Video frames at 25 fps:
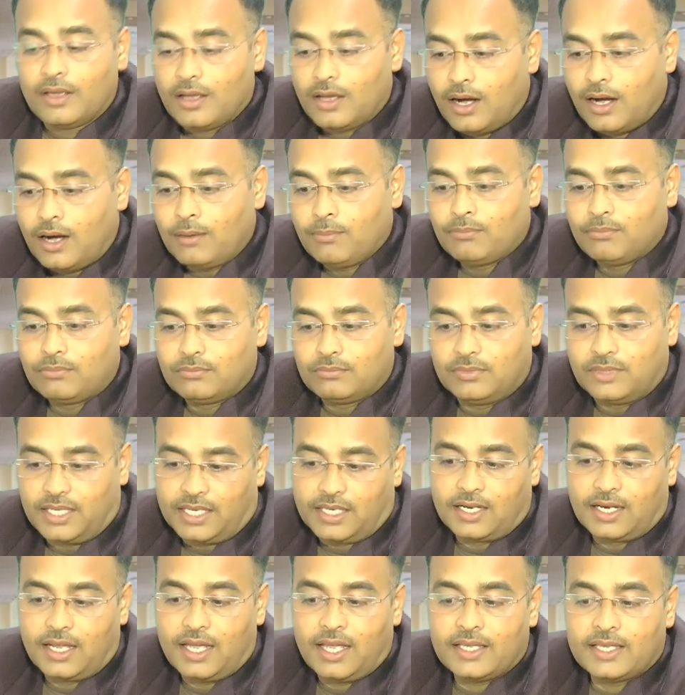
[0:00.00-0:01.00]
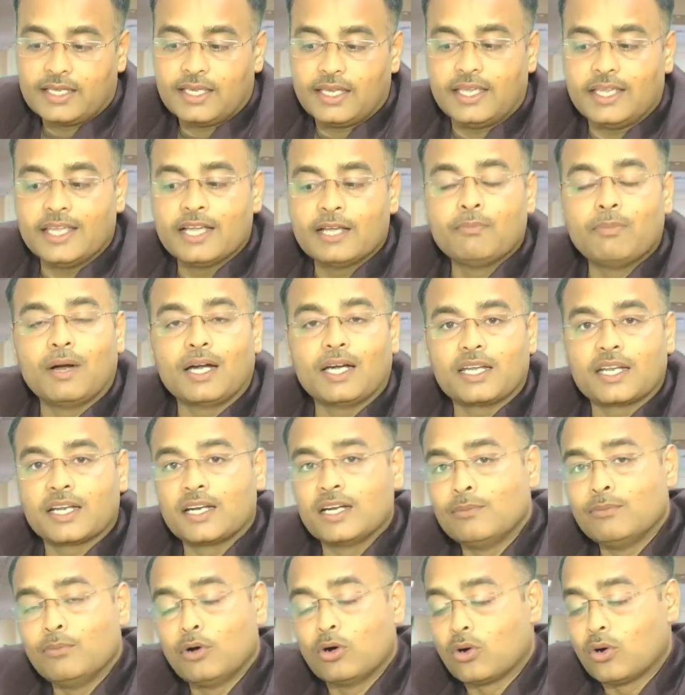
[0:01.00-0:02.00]
अब देखना है कि एक बार
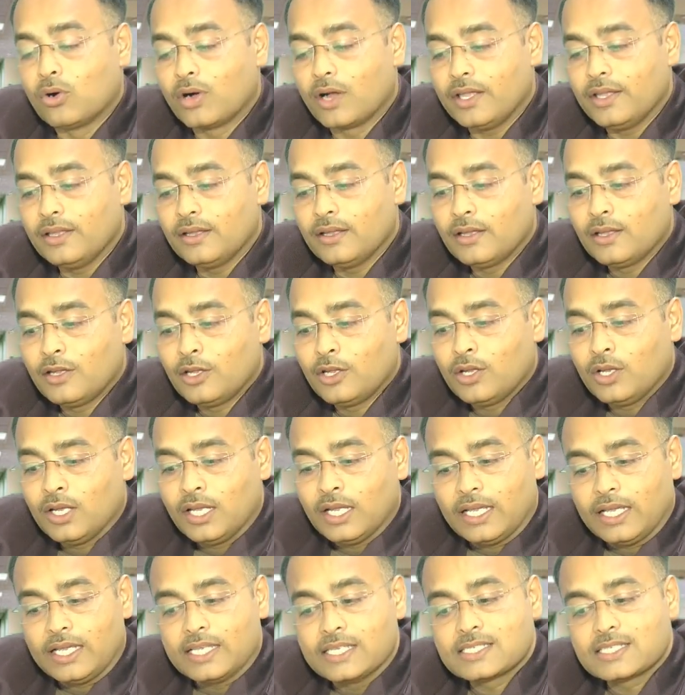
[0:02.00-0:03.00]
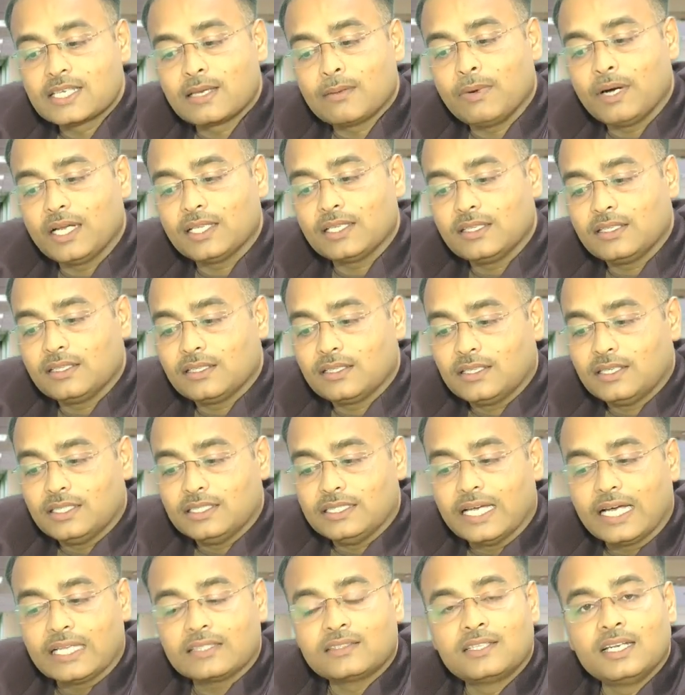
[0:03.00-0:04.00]
टिकट बुक हो गई इसके बाद
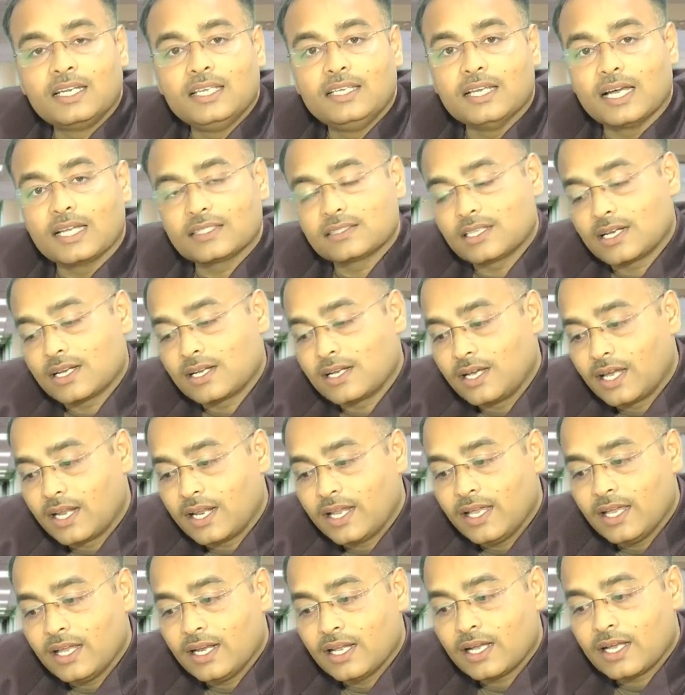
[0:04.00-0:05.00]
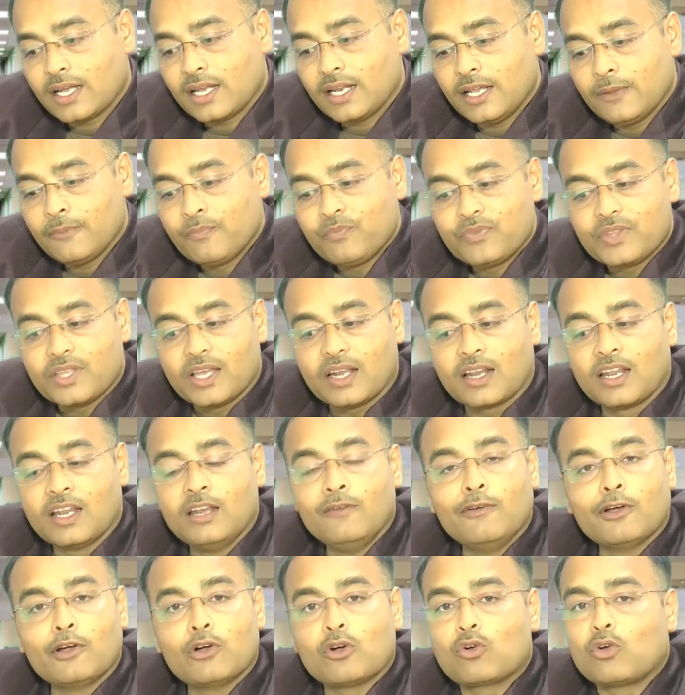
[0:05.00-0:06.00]
यात्री यात्रा करे या ना करे
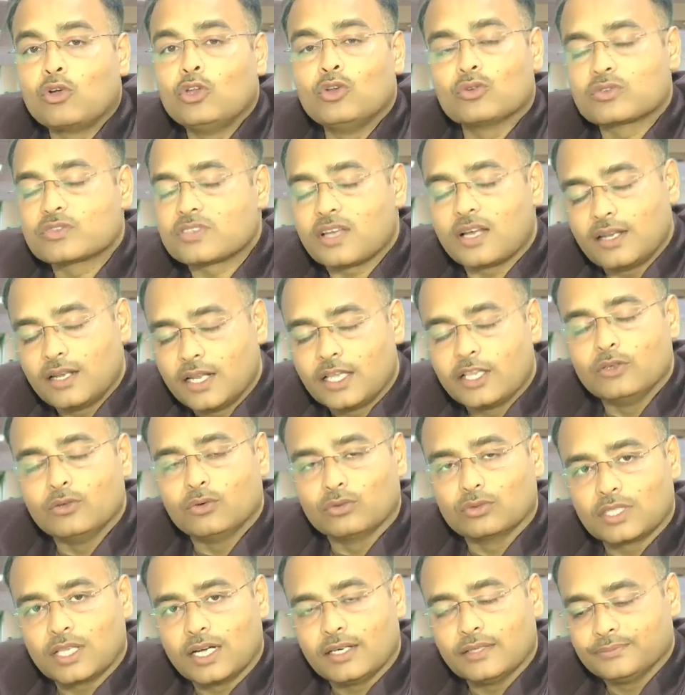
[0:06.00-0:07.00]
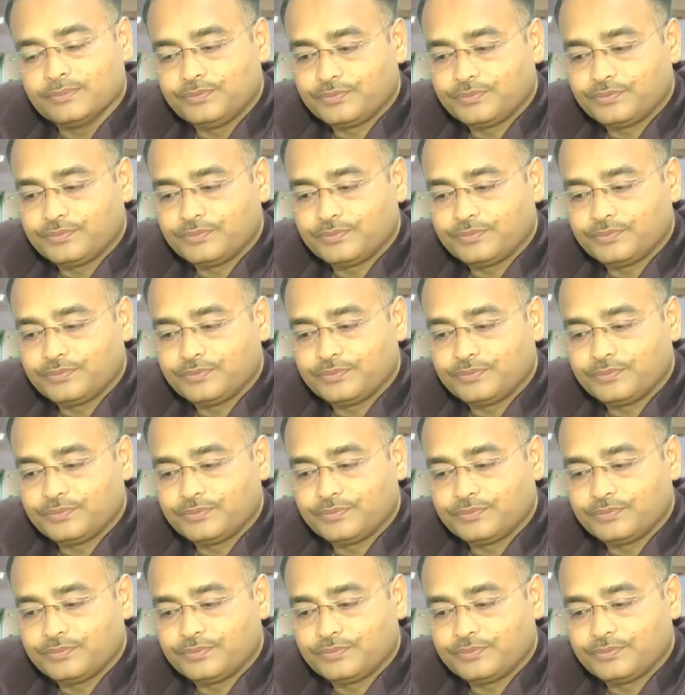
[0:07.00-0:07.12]
रेलवे को कोई नुकसान नहीं होता